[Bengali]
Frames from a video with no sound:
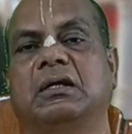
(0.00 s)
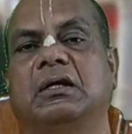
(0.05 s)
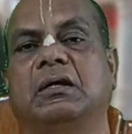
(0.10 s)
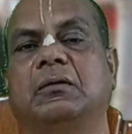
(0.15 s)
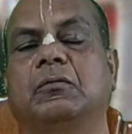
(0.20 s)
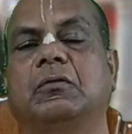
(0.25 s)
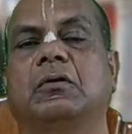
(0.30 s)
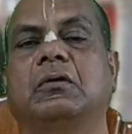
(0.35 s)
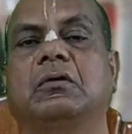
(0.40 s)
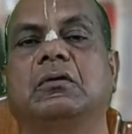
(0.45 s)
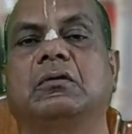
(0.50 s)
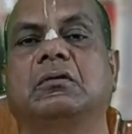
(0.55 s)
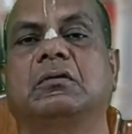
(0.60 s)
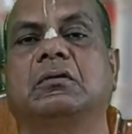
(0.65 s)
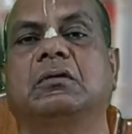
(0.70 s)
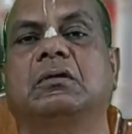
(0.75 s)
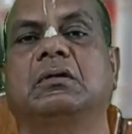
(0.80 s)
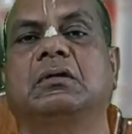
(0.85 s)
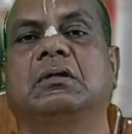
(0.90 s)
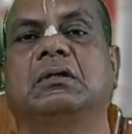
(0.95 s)
এবং
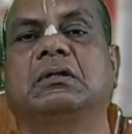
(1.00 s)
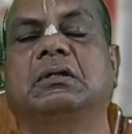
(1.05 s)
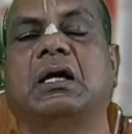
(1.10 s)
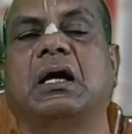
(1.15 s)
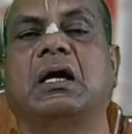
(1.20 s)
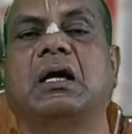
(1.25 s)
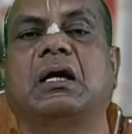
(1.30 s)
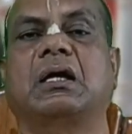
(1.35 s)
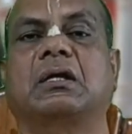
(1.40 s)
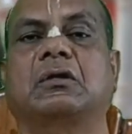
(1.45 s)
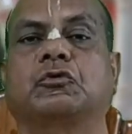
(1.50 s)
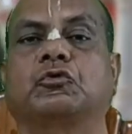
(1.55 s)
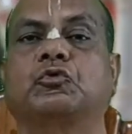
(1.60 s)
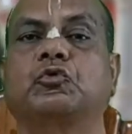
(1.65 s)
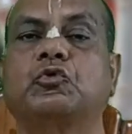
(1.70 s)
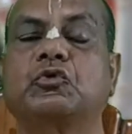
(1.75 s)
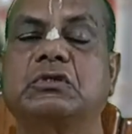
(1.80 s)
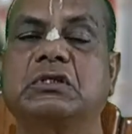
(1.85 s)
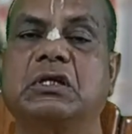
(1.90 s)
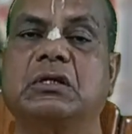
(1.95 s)
তার
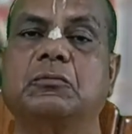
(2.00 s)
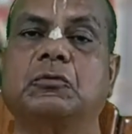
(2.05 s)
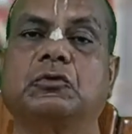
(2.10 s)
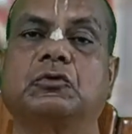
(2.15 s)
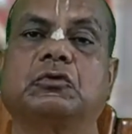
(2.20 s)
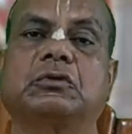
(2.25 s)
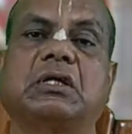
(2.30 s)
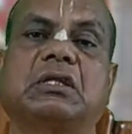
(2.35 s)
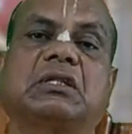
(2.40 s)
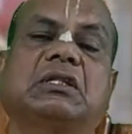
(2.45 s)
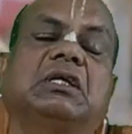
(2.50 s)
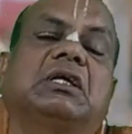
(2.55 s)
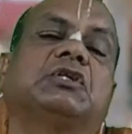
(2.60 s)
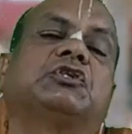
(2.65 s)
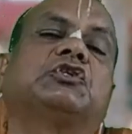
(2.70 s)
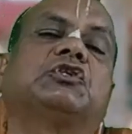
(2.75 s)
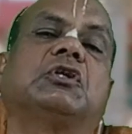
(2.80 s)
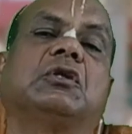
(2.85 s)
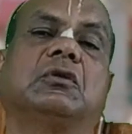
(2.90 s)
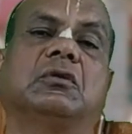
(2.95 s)
সূর্যের মতো তার তেজ
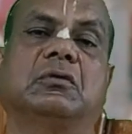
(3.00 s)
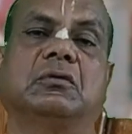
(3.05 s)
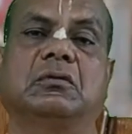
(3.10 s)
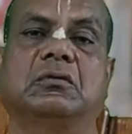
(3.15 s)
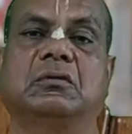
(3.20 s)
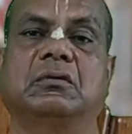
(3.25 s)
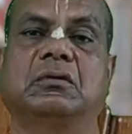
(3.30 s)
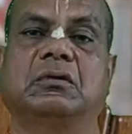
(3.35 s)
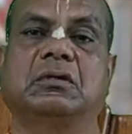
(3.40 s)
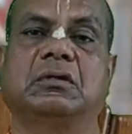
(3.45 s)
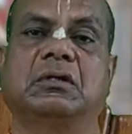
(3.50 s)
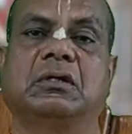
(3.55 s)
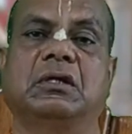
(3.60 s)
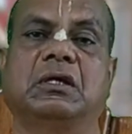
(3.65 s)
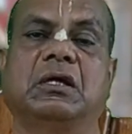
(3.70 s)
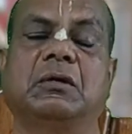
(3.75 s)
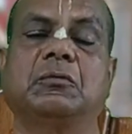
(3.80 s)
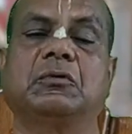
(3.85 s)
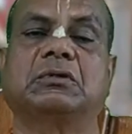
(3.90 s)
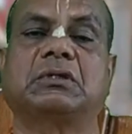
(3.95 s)
ছিল
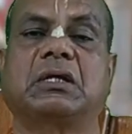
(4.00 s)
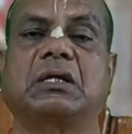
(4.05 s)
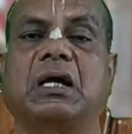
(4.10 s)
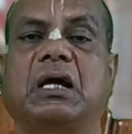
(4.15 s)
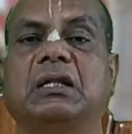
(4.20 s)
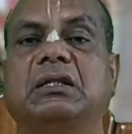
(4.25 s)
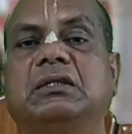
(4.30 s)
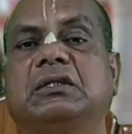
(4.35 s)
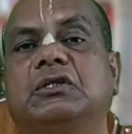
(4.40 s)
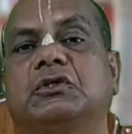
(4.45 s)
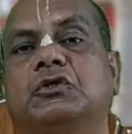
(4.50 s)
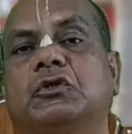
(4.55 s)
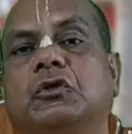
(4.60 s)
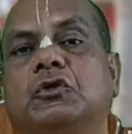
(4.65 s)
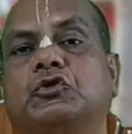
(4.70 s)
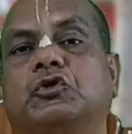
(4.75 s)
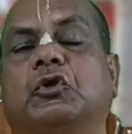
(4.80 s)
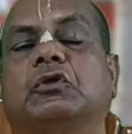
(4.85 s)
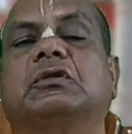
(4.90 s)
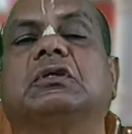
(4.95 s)
এবং তার কান্তি ছিল
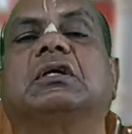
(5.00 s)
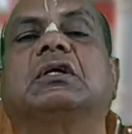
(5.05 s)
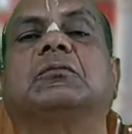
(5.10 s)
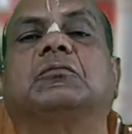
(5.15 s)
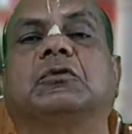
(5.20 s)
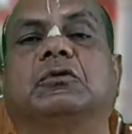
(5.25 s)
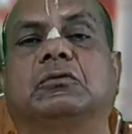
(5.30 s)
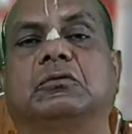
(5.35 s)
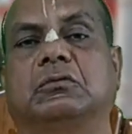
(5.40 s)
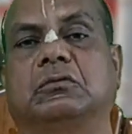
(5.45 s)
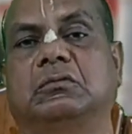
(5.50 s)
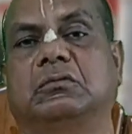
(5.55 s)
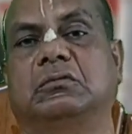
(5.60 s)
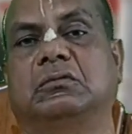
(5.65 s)
চন্দ্রের মতো